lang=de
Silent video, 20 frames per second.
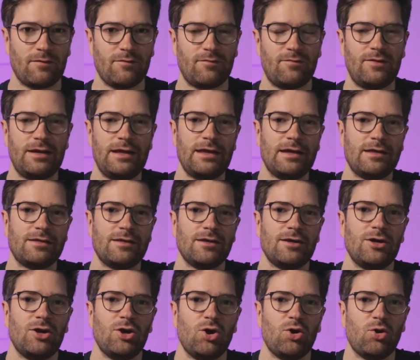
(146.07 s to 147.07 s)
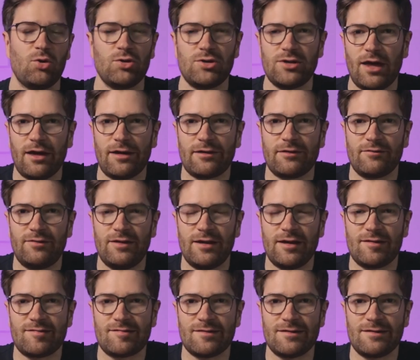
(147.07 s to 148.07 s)
pflegt und die Haare
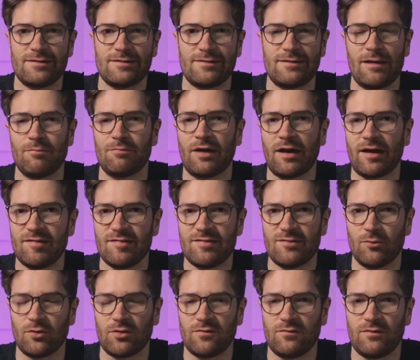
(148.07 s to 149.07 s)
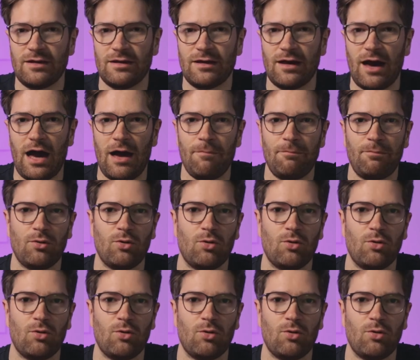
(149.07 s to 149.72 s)
gepflegt sind, dann brechen sie unten weniger ab.